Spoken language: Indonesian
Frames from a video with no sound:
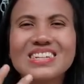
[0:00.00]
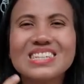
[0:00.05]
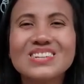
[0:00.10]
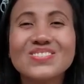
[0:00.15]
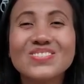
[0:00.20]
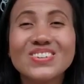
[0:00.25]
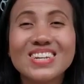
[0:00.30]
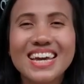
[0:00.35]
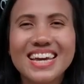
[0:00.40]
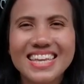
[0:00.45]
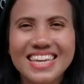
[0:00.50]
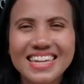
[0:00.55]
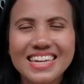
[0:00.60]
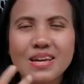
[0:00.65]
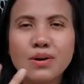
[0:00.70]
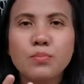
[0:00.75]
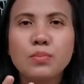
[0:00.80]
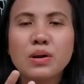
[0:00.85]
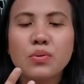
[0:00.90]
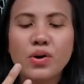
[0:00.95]
masih mudanya
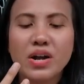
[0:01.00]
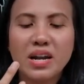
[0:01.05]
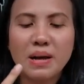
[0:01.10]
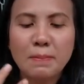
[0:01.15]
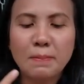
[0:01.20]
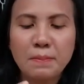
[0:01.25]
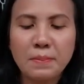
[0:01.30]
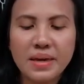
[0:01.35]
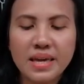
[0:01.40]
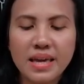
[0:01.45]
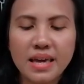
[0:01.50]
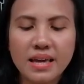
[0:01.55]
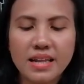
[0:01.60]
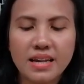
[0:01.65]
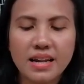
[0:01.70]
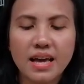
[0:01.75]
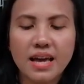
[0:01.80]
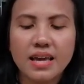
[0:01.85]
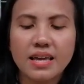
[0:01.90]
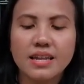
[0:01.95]
dia berwarna pink
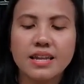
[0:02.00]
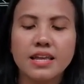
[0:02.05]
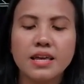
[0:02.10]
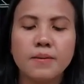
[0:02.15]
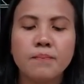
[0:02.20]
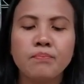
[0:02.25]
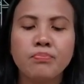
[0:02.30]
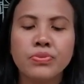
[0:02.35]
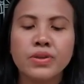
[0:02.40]
nah ini